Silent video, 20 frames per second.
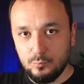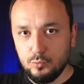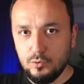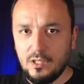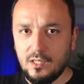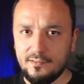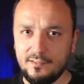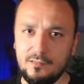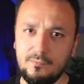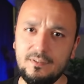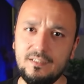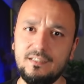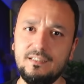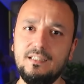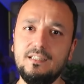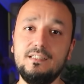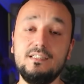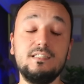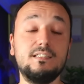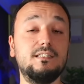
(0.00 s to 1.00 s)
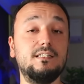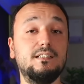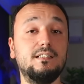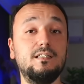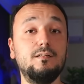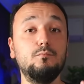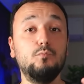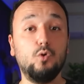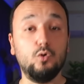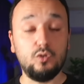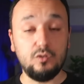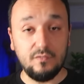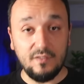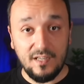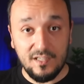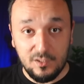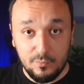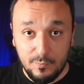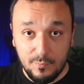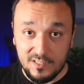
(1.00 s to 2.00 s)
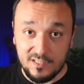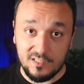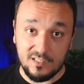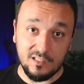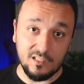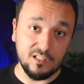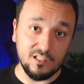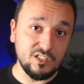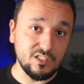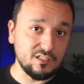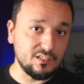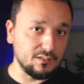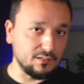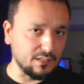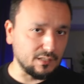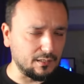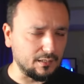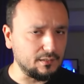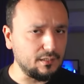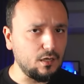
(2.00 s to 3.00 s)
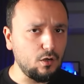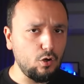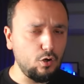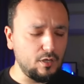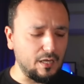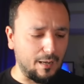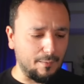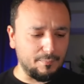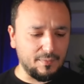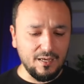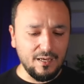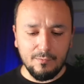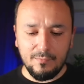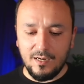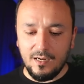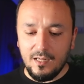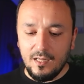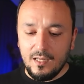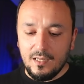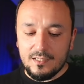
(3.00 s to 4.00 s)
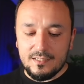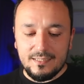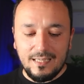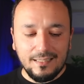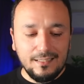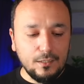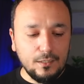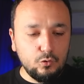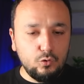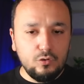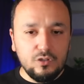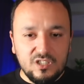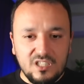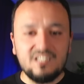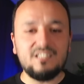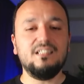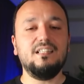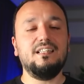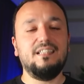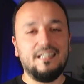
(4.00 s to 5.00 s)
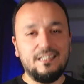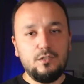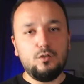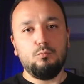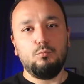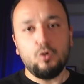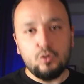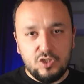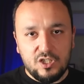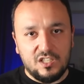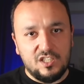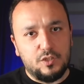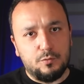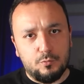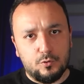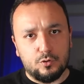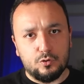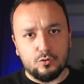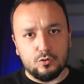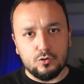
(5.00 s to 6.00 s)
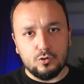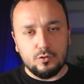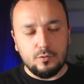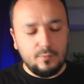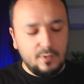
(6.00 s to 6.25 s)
Bunlar tabii ki de sizleri motive etmesi açısından da önemli ama zaten gün içerisinde 7-24 çalışmıyorsunuz.